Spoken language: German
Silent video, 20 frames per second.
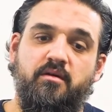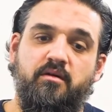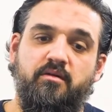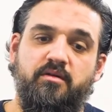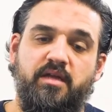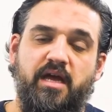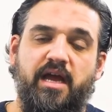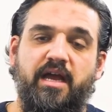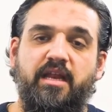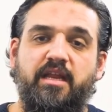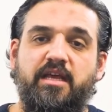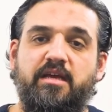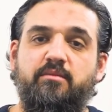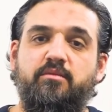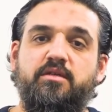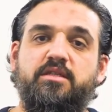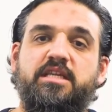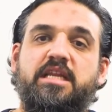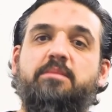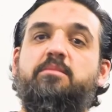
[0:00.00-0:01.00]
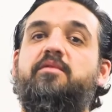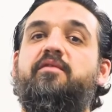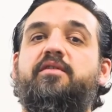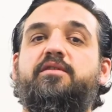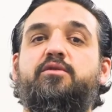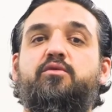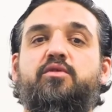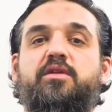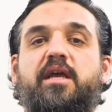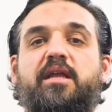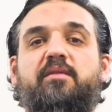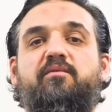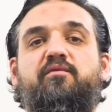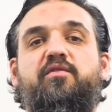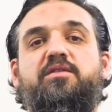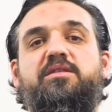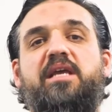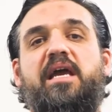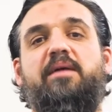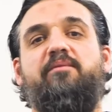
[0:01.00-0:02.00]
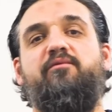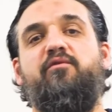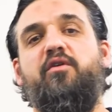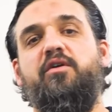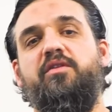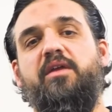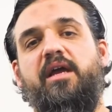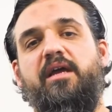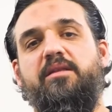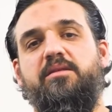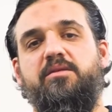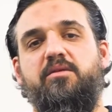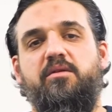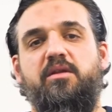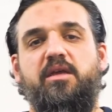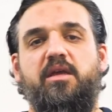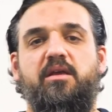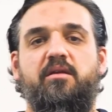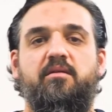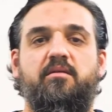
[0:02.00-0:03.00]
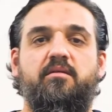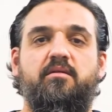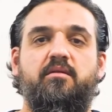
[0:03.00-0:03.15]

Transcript: und einige Muslime versucht hatten, für sie ein Wort einzulegen,